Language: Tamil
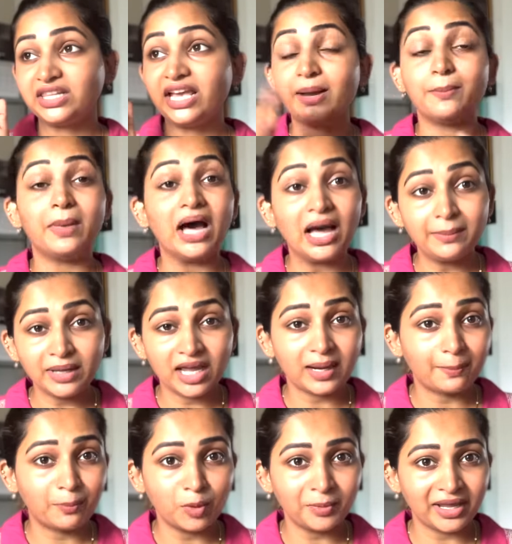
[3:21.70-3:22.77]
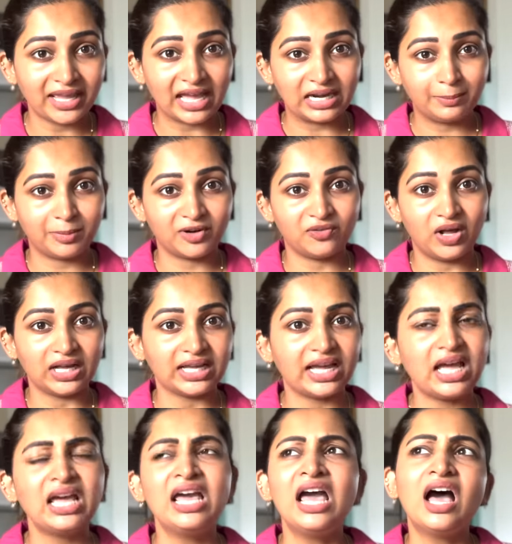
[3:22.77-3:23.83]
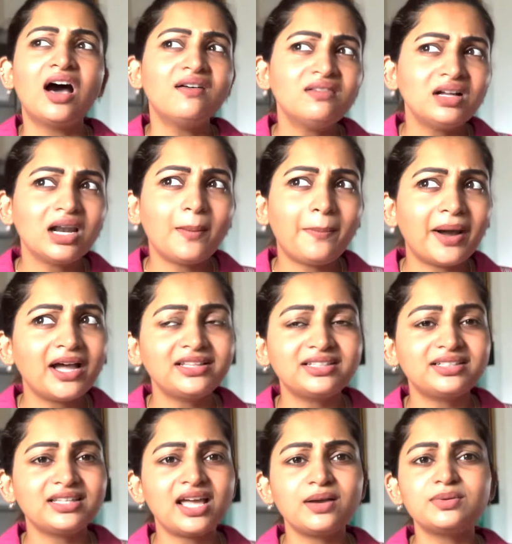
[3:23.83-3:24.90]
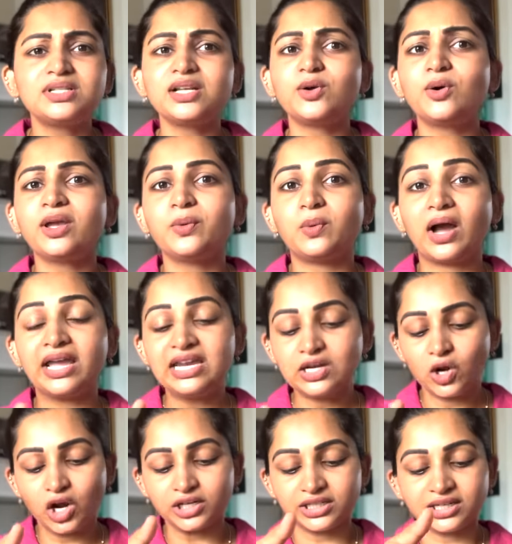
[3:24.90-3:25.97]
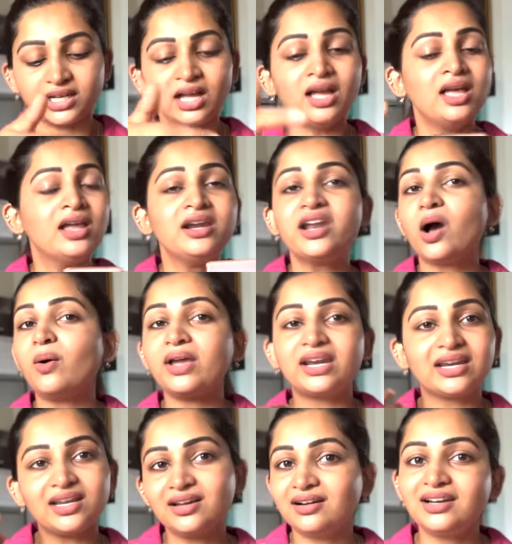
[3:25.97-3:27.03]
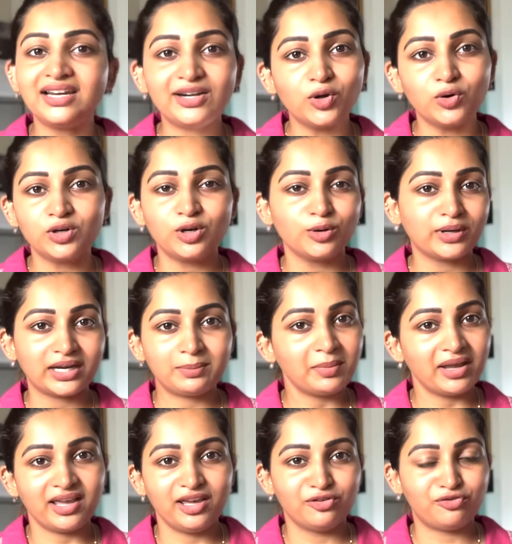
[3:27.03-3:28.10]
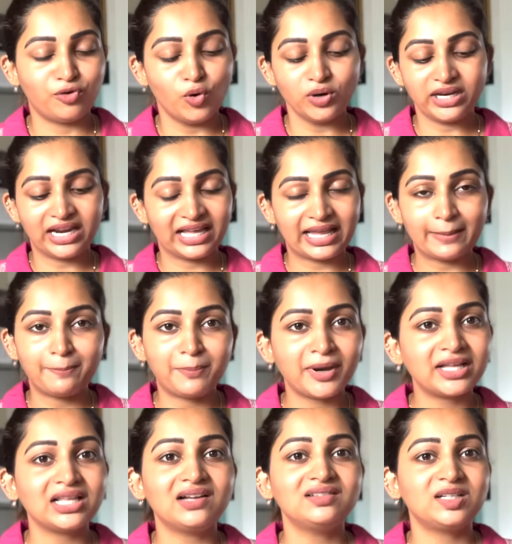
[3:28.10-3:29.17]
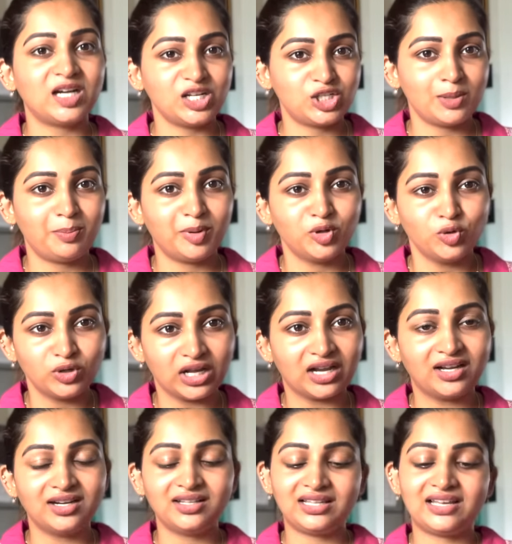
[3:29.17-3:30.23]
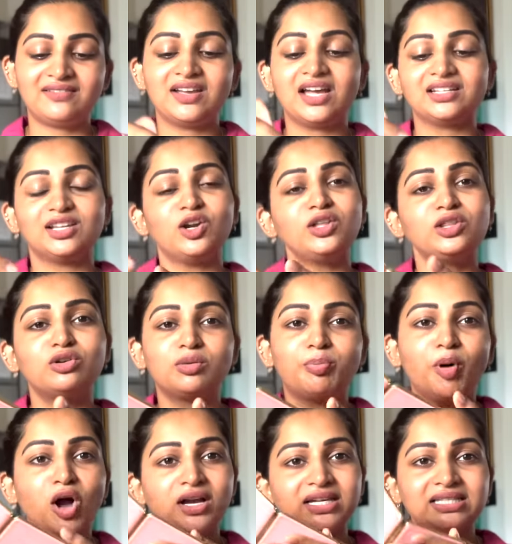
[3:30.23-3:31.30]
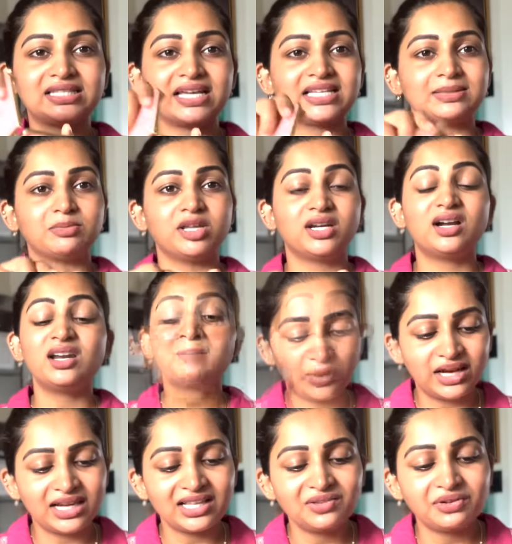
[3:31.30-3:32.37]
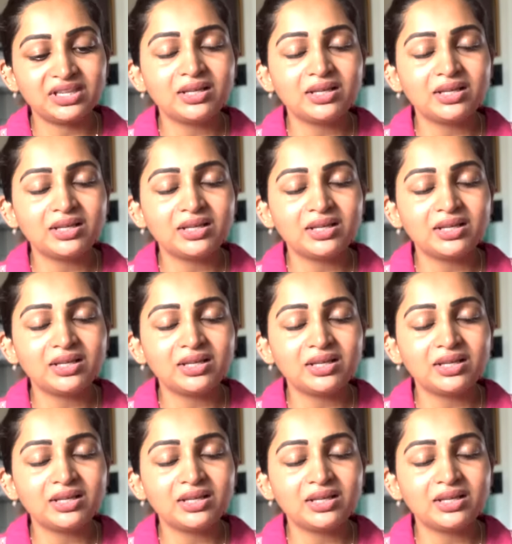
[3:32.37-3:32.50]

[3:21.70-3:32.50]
எங்கள் மாமியார் எப்போவுமே கேரி பண்ணுவாங்க அவங்கள பார்த்துட்டு தான் வாஸ் லைக் ஓகே வை நாட்னு நான் ஐ ரியலி டோன்ட் லுக் அட் மை ஃபோன் எனக்கு எப்போ ஏதாவது டச் அப் பண்ணும் டக்குன்னு தேவையாக இருந்தாலும் இந்த ஒரு பாக்கெட் சைஸ் மிரர் இது வந்து